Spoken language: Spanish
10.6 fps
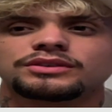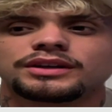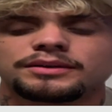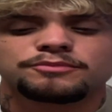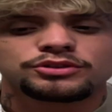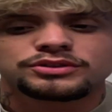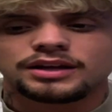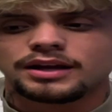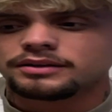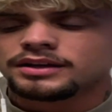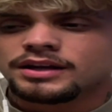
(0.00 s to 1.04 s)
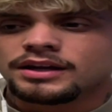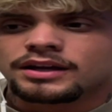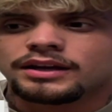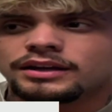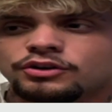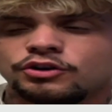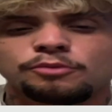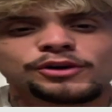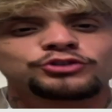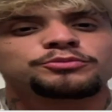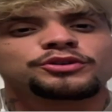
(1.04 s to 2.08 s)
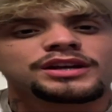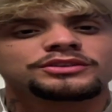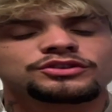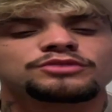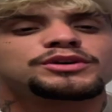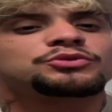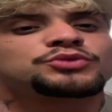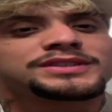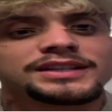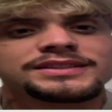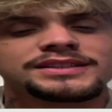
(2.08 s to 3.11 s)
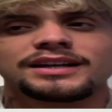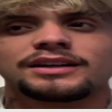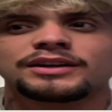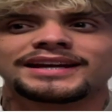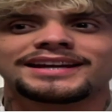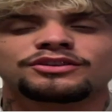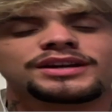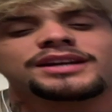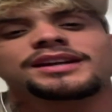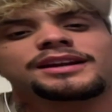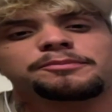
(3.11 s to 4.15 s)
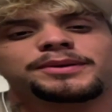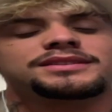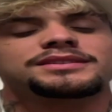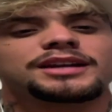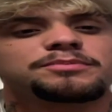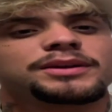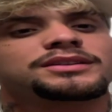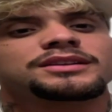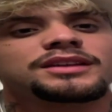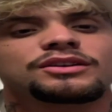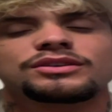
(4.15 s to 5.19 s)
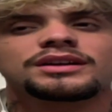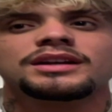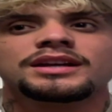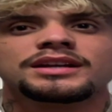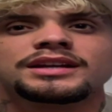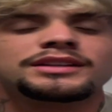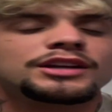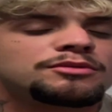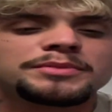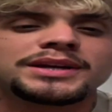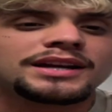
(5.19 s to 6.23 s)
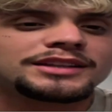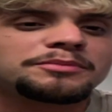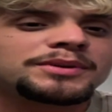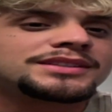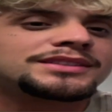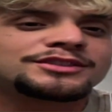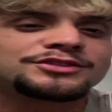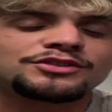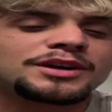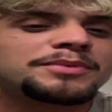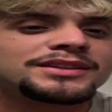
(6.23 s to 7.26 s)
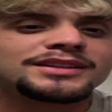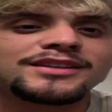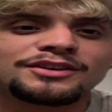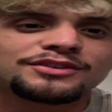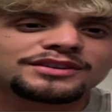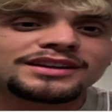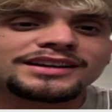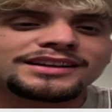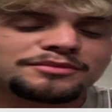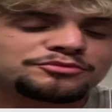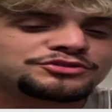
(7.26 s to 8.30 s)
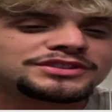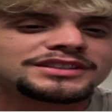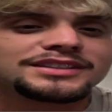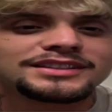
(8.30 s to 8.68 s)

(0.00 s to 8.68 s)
es mostrar eh, cómo es tu proyecto, cómo es tu esencia, qué es lo que quieres representar a partir de ahora. Y esta es como mi carta de presentación a partir de ahora en la música.